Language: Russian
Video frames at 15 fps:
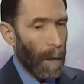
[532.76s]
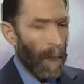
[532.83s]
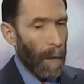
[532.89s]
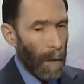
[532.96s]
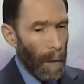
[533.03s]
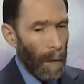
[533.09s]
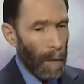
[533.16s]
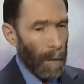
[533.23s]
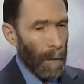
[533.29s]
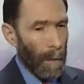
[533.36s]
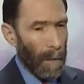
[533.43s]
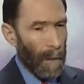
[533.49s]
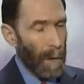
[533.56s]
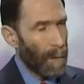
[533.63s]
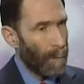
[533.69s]
и
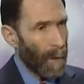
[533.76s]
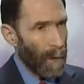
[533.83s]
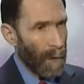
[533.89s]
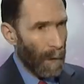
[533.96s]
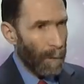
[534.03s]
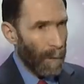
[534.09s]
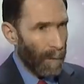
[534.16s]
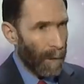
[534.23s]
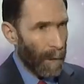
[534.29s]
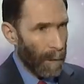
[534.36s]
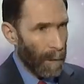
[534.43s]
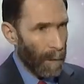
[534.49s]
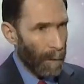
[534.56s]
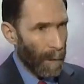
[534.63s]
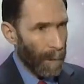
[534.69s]
сейсмическими
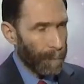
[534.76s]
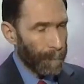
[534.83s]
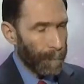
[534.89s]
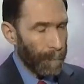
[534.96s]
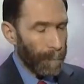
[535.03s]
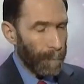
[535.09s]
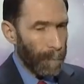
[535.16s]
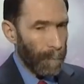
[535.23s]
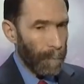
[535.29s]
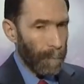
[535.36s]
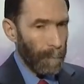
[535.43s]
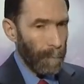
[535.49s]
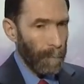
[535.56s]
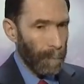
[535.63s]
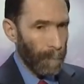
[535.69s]
явлениями.
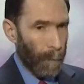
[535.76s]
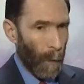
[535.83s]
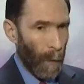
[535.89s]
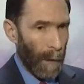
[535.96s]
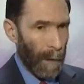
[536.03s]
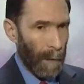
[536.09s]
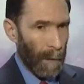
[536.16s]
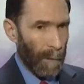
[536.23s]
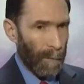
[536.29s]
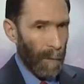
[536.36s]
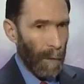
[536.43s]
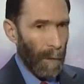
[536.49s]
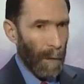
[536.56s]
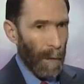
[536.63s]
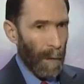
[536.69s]
Более
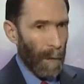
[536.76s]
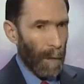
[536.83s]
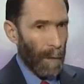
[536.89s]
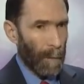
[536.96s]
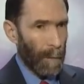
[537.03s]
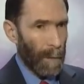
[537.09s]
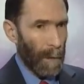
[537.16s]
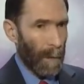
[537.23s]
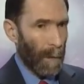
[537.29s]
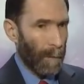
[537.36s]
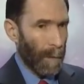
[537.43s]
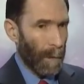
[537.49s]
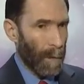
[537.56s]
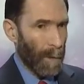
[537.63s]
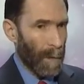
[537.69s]
того, мне
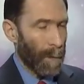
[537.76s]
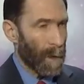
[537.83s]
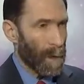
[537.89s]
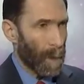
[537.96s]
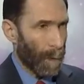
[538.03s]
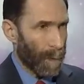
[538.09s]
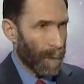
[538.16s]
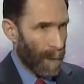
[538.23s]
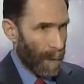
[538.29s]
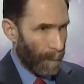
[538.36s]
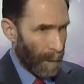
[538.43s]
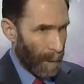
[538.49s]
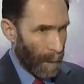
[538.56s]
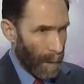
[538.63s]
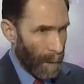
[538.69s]
довелось своими собственными
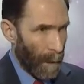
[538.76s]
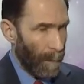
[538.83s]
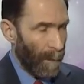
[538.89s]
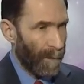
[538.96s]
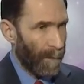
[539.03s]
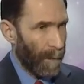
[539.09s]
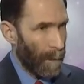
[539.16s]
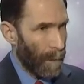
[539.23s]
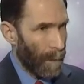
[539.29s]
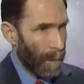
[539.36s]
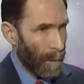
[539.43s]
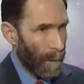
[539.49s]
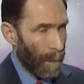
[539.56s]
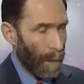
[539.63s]
глазами видеть